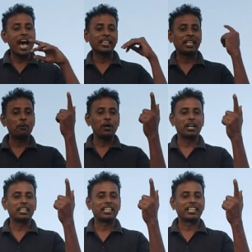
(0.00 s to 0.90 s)
அந்த
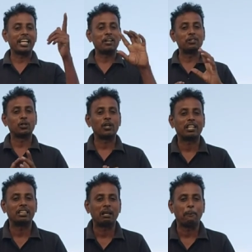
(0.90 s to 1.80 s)
உலகத்துக்கு அதாவது
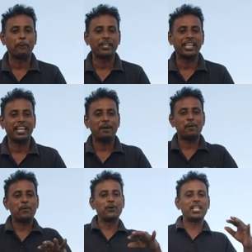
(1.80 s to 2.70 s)
சொர்க்கத்துக்கு போய்
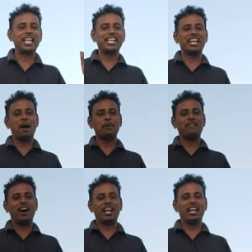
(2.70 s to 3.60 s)
நம்ம ஊதாரி
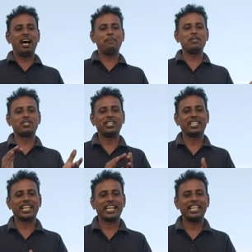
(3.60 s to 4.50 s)
இல்லாமல் வாழலாம் அப்படின்னு
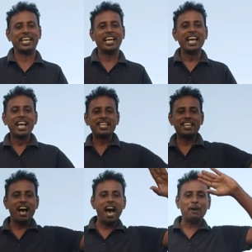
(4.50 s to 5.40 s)
சொல்கிற கதை
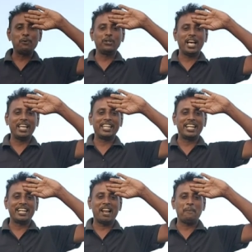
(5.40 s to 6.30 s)
யார் ஊதாரி
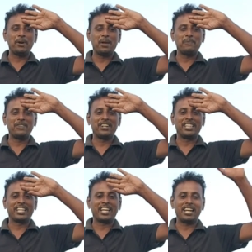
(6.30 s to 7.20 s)
என்று நம்மளே
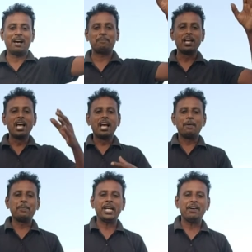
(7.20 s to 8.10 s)
முடிவெடுத்துக்கிறலாம்
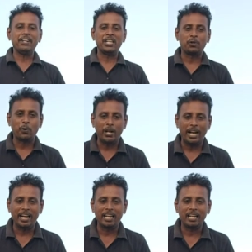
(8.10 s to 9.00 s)
மீனவனின்
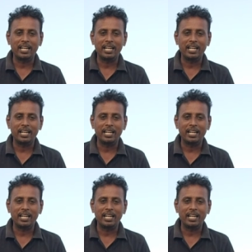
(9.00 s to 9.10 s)
குரல்